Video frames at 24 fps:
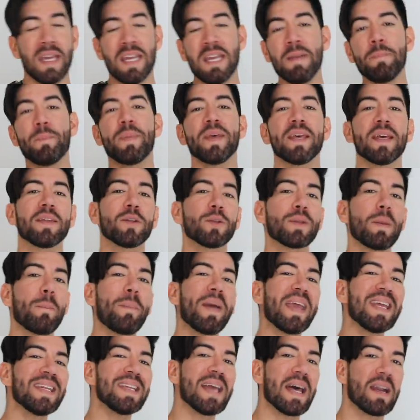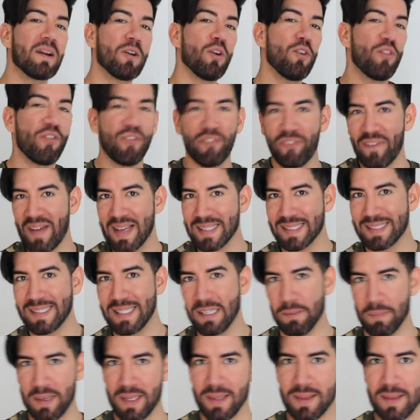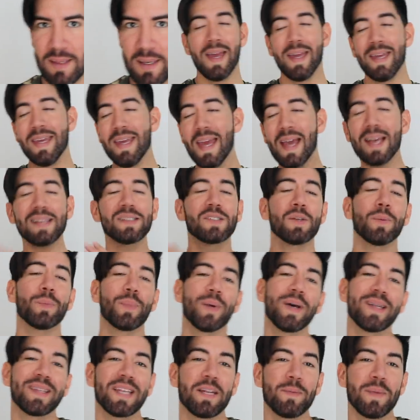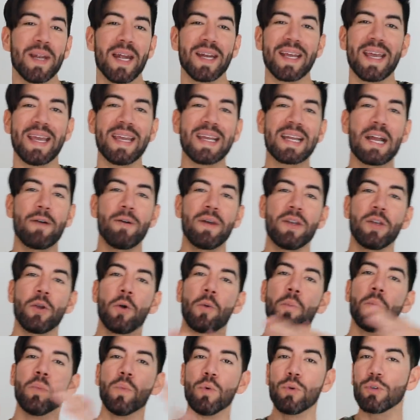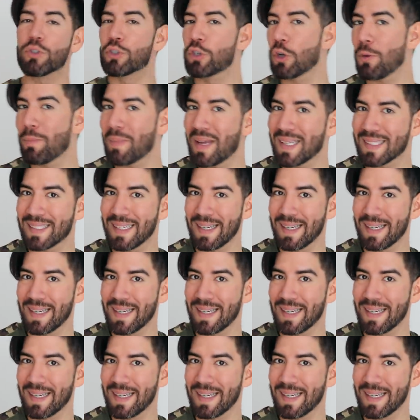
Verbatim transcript: impidiéndote peinarlo fácilmente. Y esto puede terminar en cabello mucho más